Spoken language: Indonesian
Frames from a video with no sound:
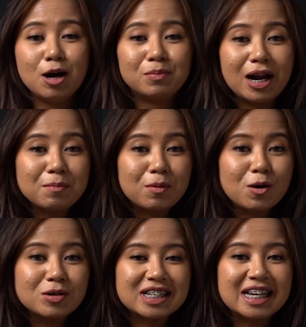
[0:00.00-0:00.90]
Brand
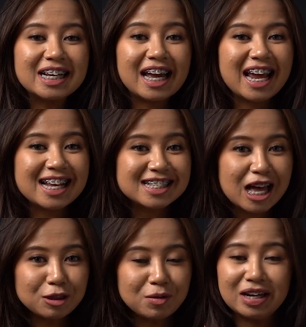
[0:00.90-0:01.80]
produk skincare yang
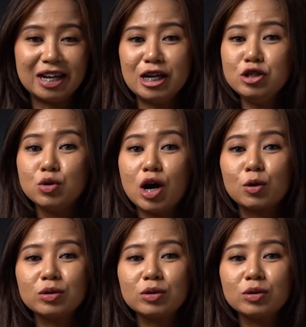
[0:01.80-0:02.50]
satu ini juga